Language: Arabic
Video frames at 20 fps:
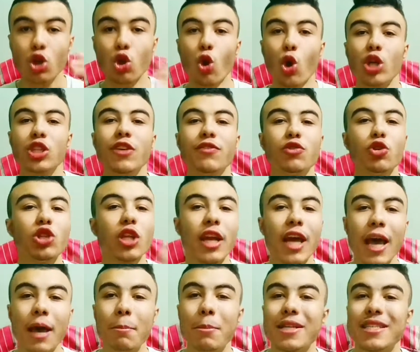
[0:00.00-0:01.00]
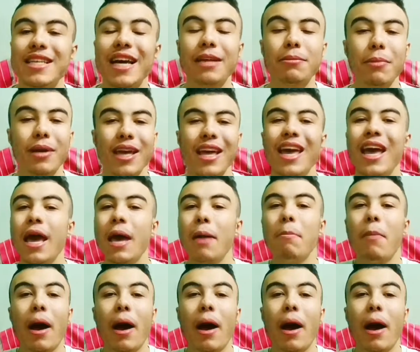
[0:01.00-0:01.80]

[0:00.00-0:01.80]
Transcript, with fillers: دوهيرتي في توتنهام من ساعه ما جه